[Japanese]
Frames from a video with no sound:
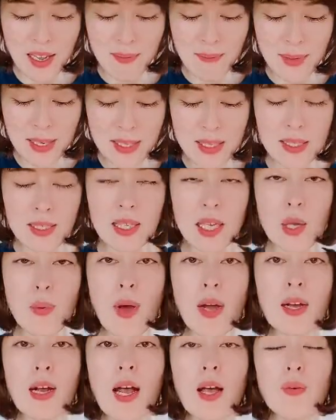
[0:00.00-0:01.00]
まず違
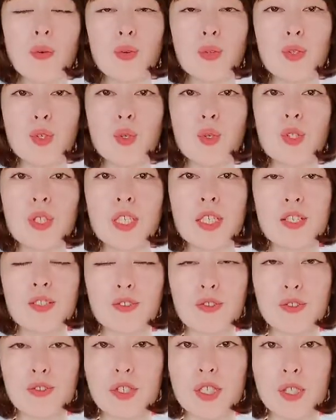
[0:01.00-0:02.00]
和感を重視
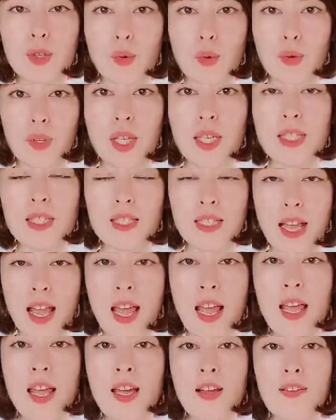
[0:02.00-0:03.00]
する人です
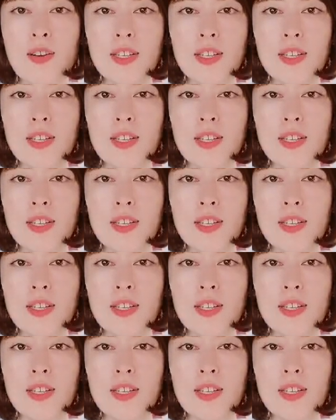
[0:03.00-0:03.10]
ね。